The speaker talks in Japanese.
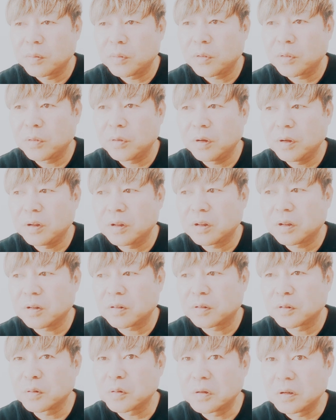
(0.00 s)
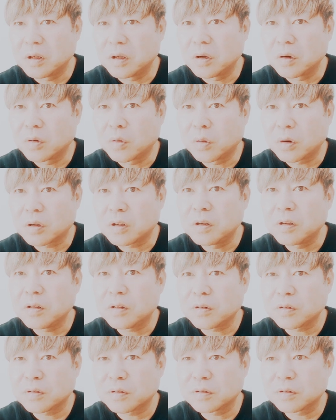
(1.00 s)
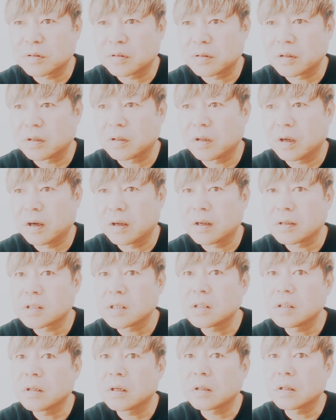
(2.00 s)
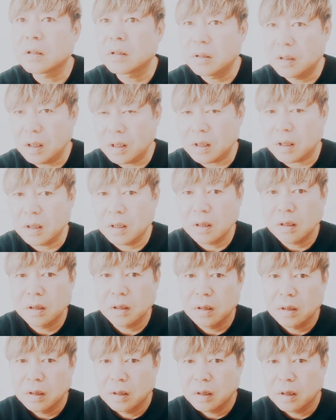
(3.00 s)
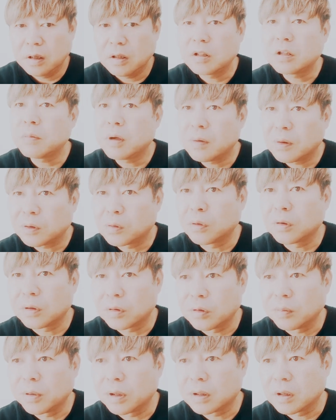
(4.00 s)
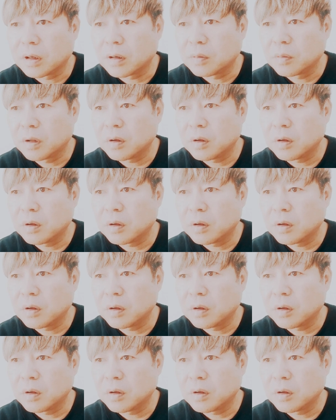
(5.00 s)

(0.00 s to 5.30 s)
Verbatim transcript: う、病院行ってすぐに、これは緊急手術だって話になって、1名は取り留めた。